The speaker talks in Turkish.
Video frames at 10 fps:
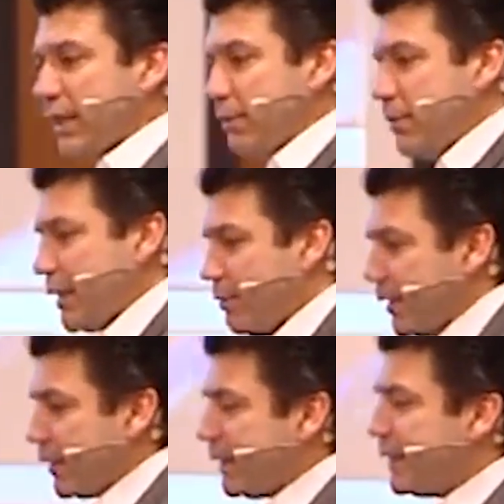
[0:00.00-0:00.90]
baktığımız
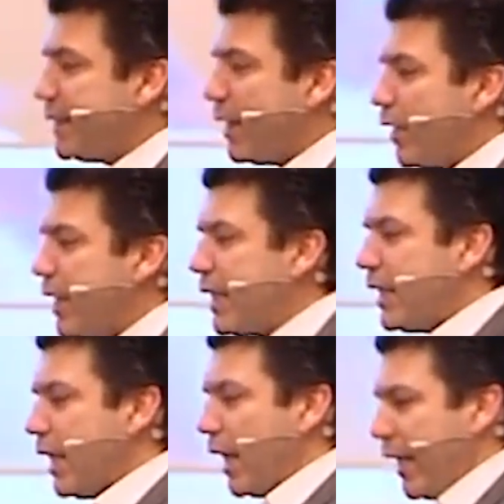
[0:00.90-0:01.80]
zaman sizden ilk
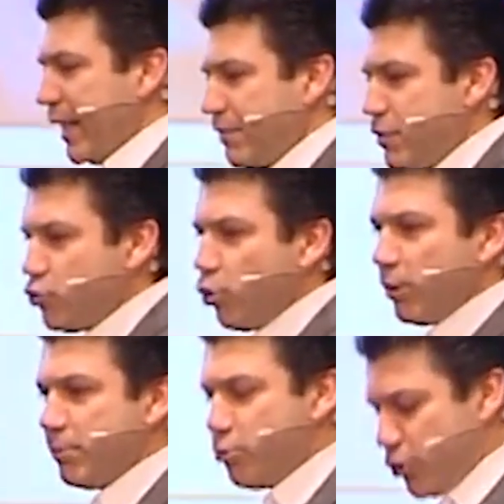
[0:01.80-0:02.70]
hedefiniz ne
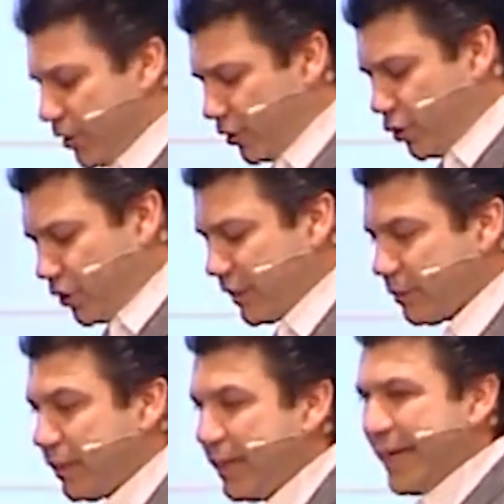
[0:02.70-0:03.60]
olmalı? Müşteriye tanıştığınız
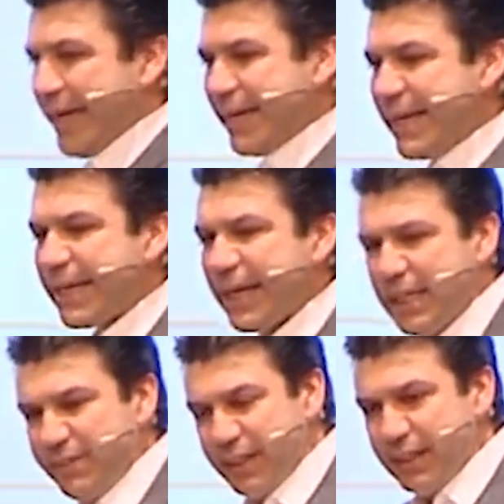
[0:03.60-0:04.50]
zaman ilk
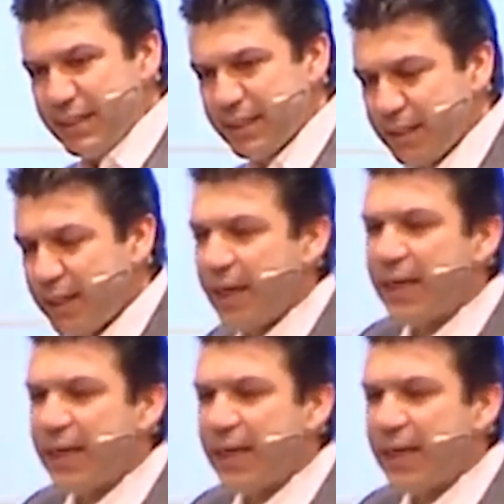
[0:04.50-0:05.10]
hedefiniz